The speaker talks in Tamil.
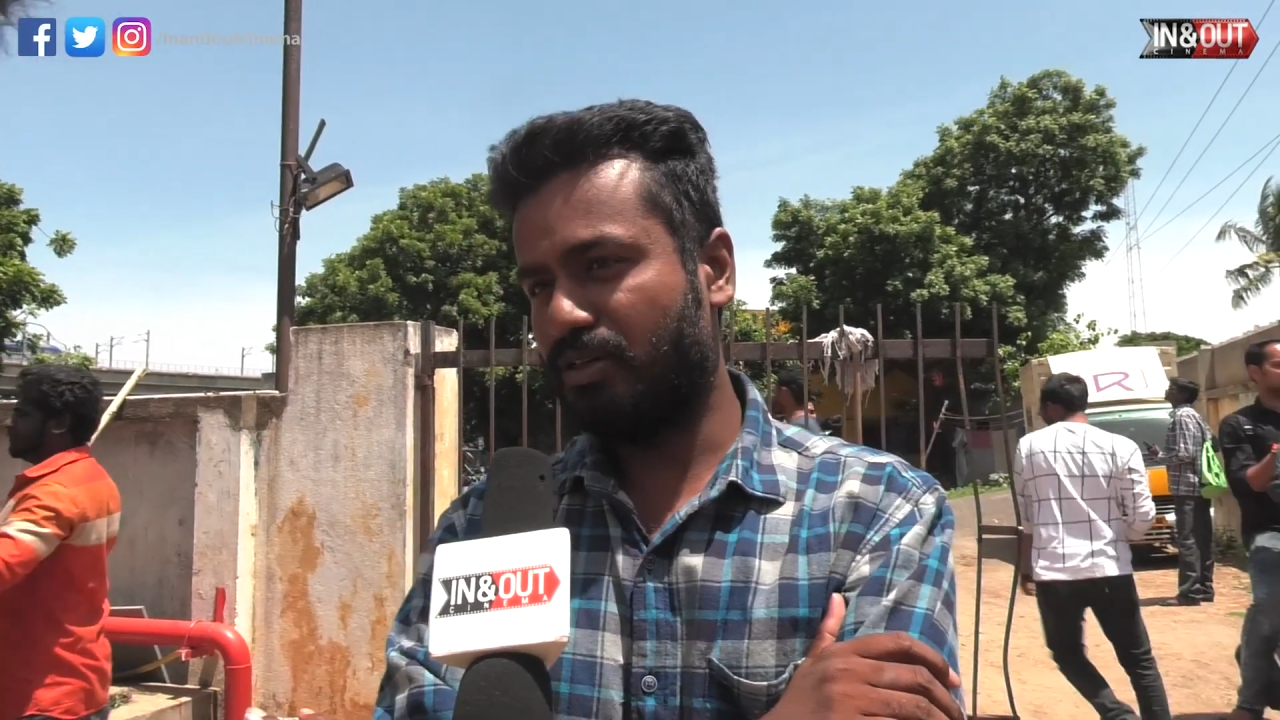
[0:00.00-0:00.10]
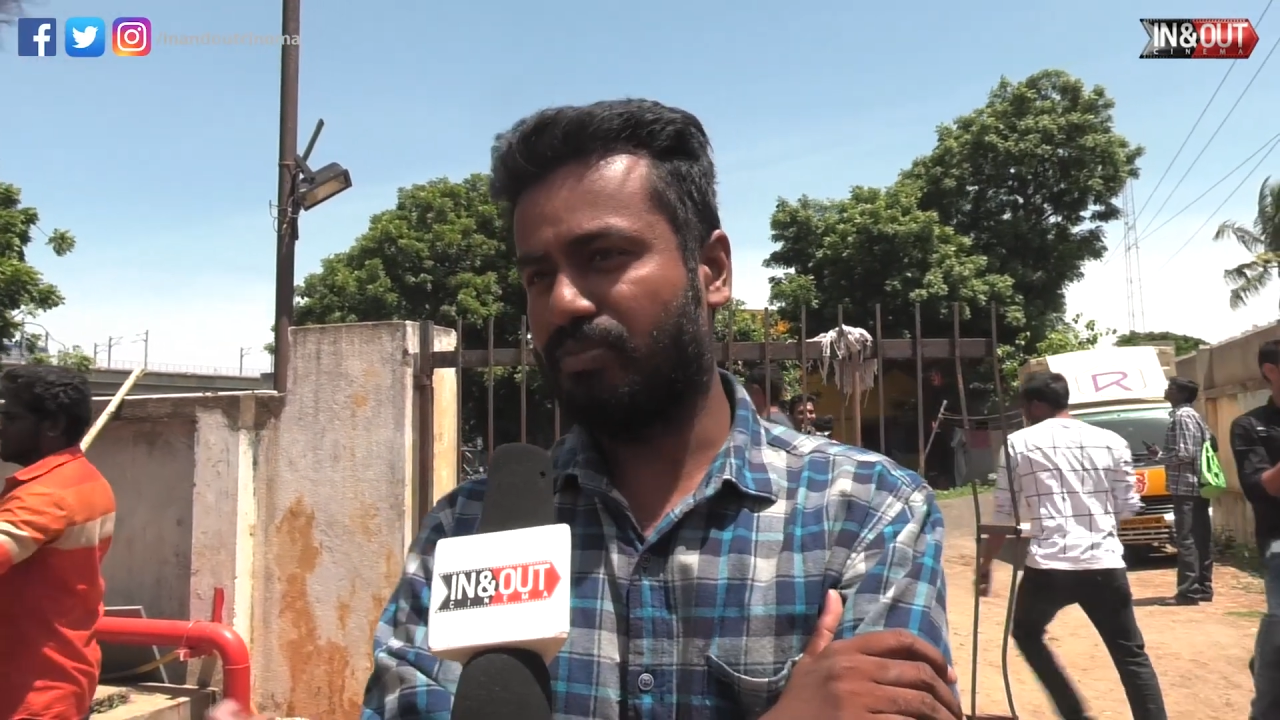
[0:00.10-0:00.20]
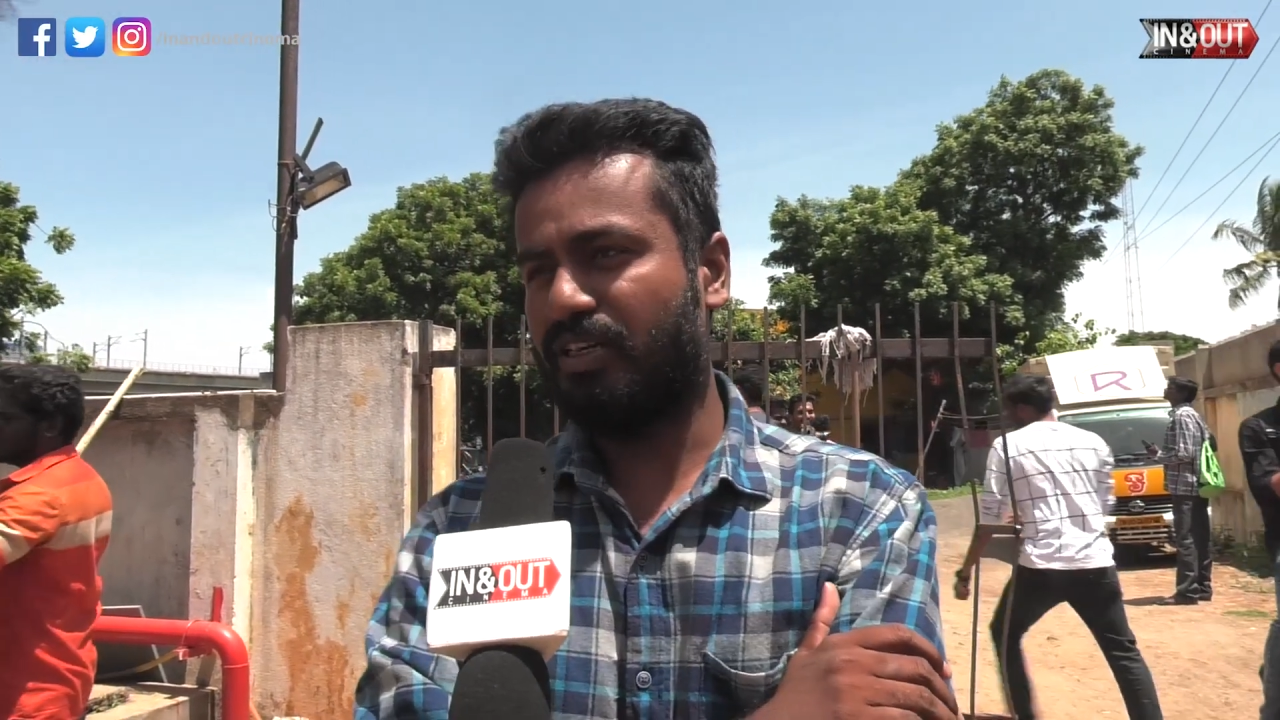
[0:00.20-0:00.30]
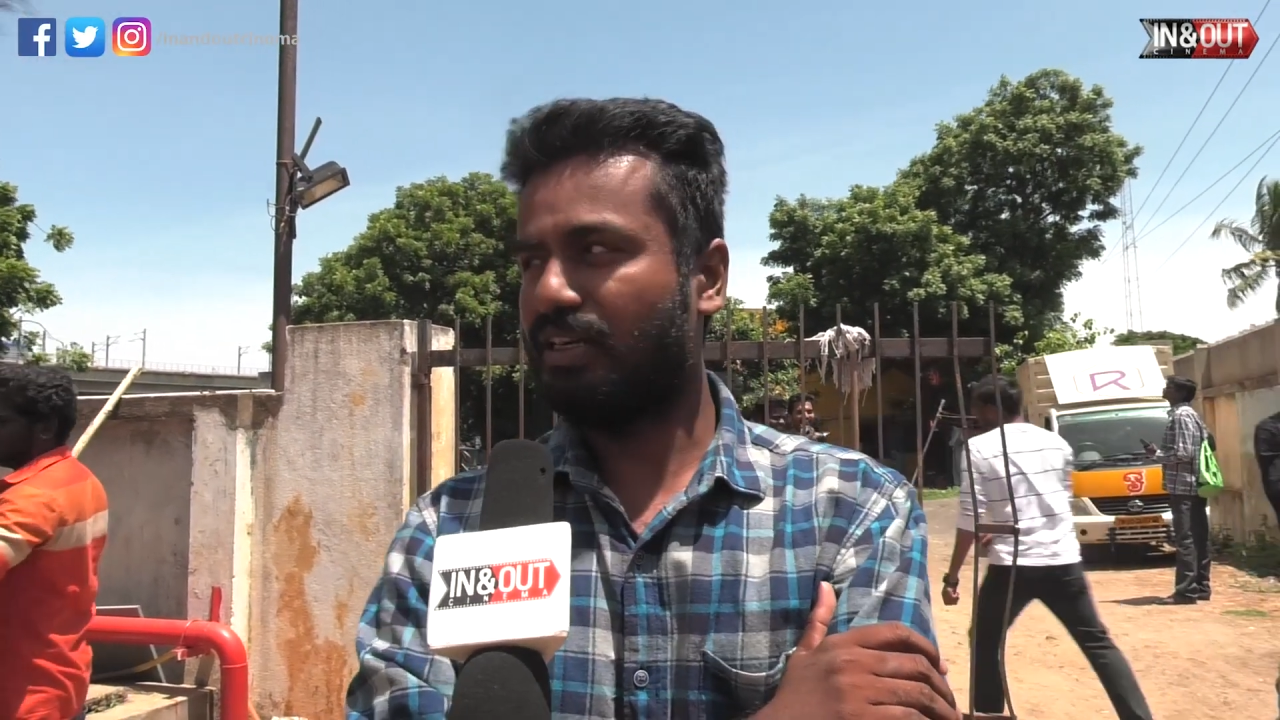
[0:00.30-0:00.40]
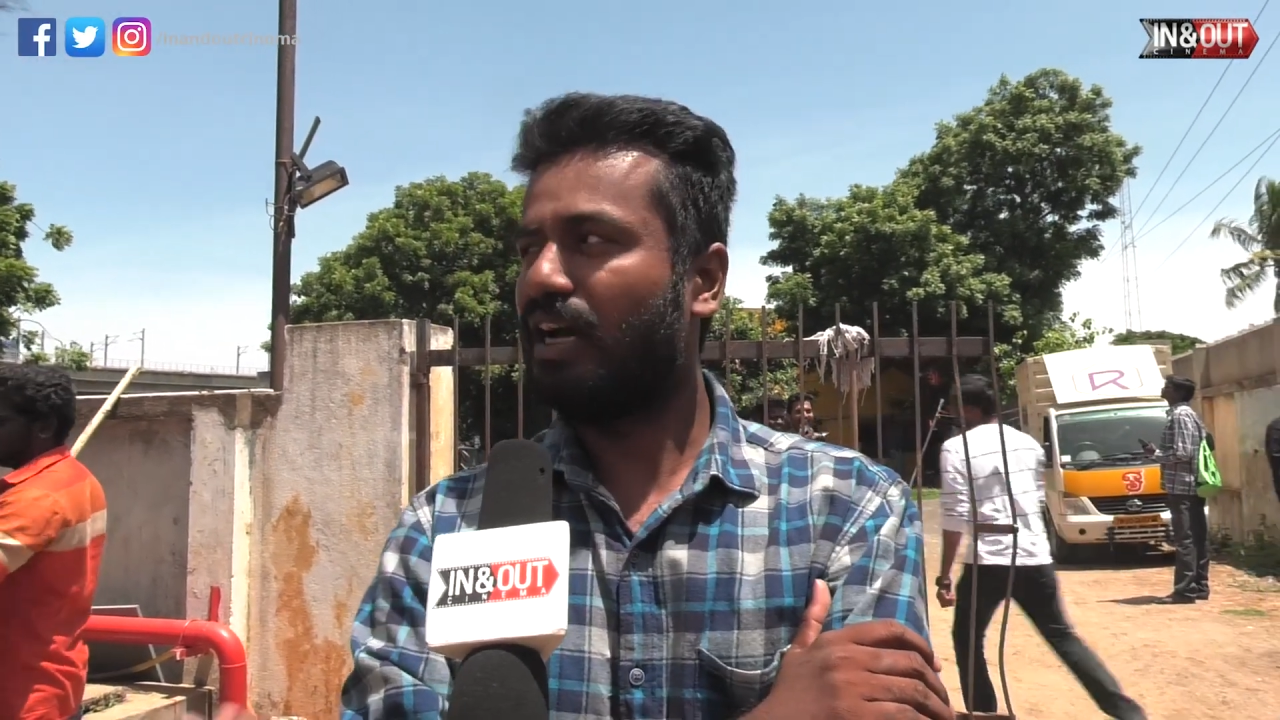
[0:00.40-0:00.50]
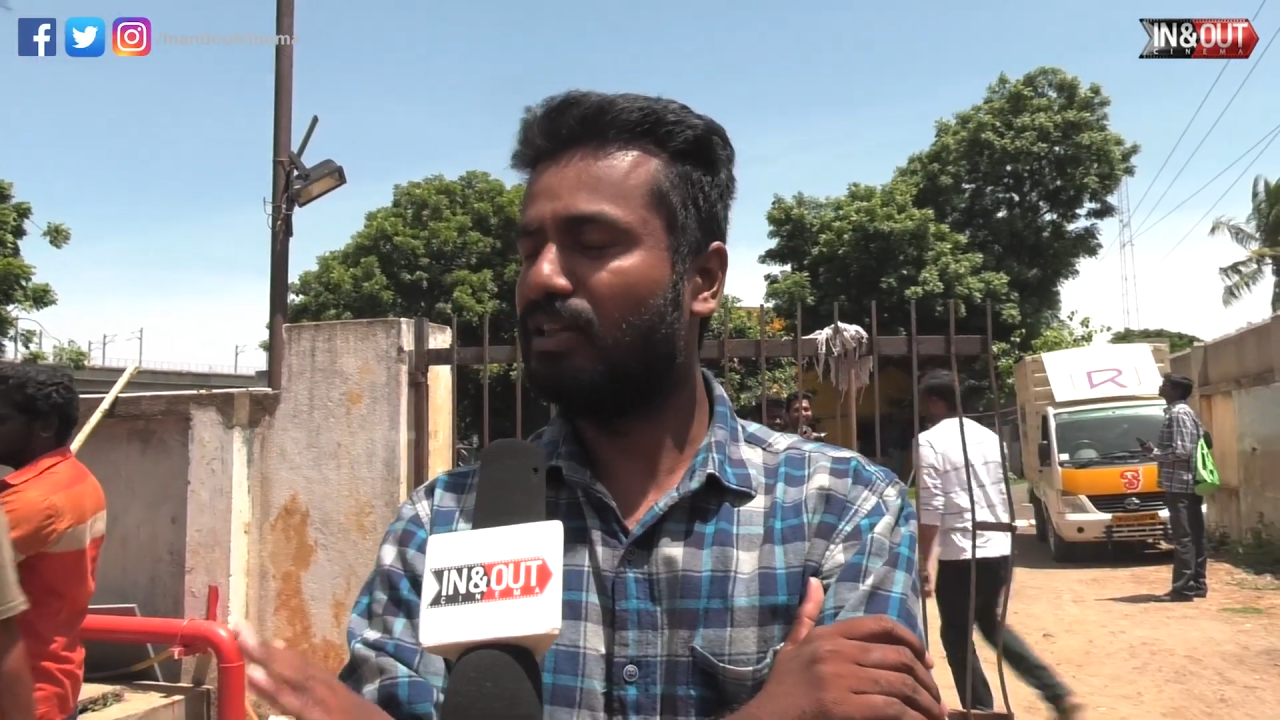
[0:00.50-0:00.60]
பாபு பண்ணு